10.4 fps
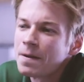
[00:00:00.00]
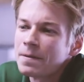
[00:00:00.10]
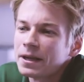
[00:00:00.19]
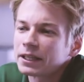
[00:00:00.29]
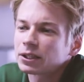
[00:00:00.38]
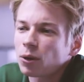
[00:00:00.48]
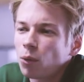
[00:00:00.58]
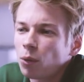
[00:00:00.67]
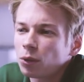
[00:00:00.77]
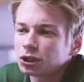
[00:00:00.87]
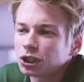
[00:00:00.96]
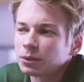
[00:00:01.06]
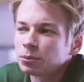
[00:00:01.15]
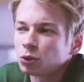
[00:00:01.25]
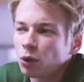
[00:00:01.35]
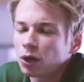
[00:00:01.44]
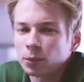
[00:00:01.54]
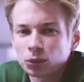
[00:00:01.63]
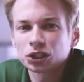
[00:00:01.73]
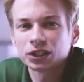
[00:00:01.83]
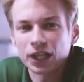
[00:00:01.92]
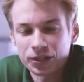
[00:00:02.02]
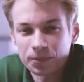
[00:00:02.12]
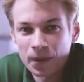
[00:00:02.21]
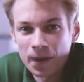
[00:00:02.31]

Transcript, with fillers: и это очень многое может дать.